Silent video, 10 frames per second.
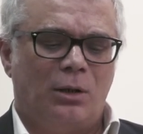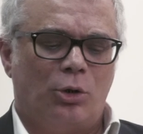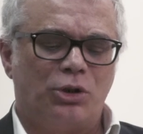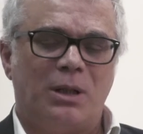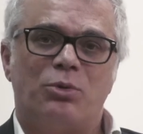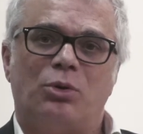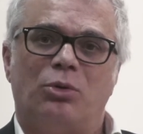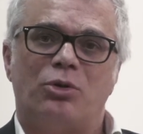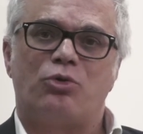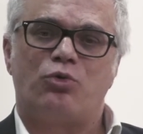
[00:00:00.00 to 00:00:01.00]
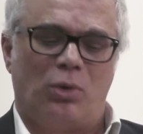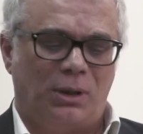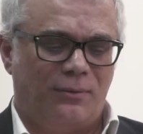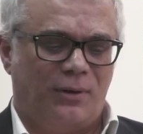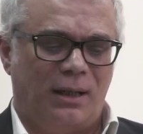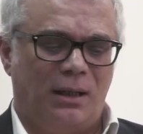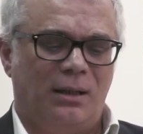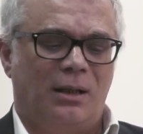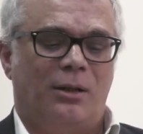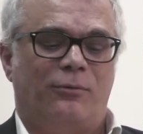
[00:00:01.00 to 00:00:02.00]
Hoje temos connosco João Oliveira,
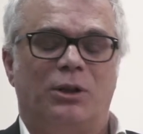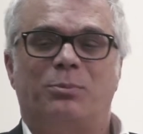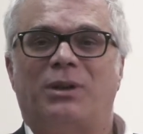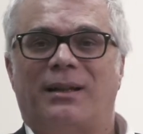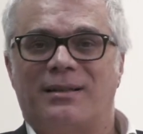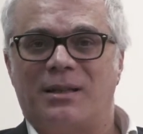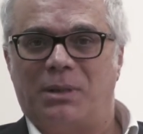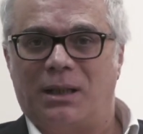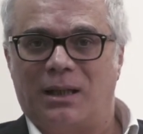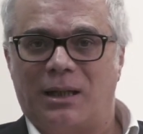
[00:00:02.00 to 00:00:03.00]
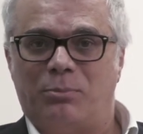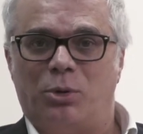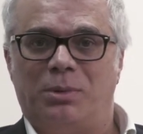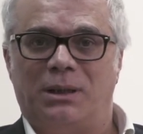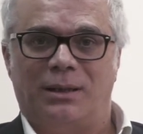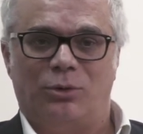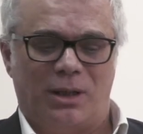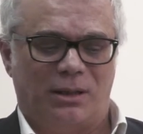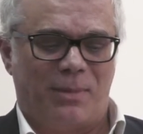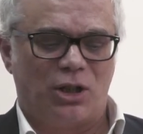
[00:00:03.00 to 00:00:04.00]
foi deputado da Assembleia da República
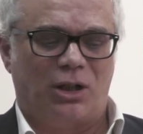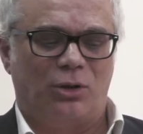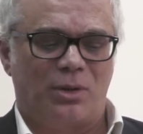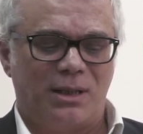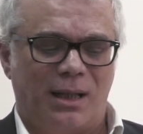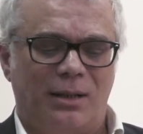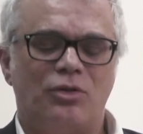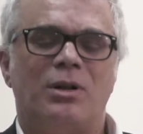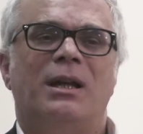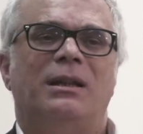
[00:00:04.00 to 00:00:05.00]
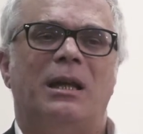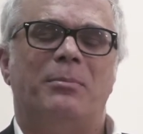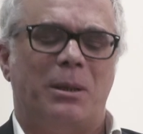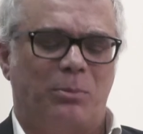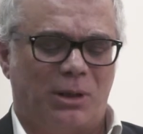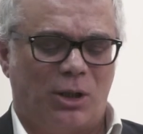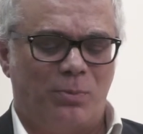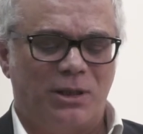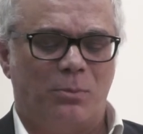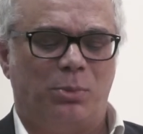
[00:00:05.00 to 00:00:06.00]
durante mais de 14 anos e é membro da
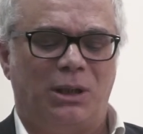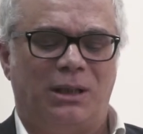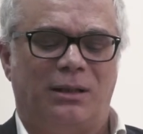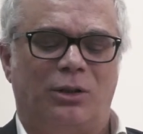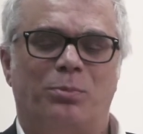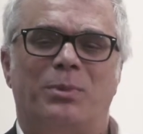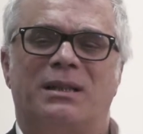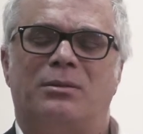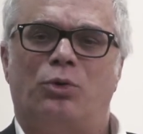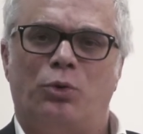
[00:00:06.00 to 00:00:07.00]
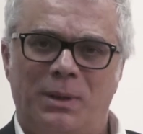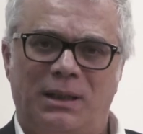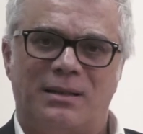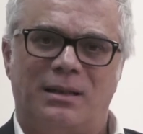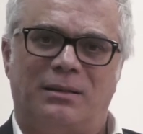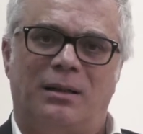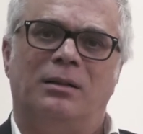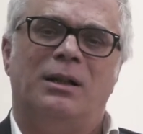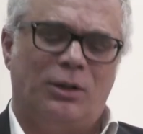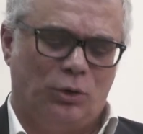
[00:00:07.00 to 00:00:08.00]
Comissão Política do Comitê
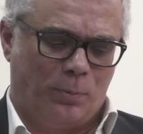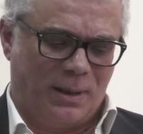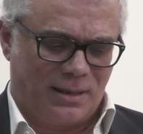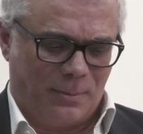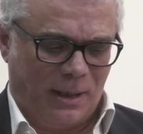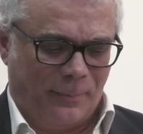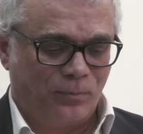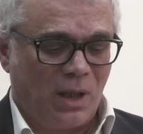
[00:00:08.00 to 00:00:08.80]
Central do PCP.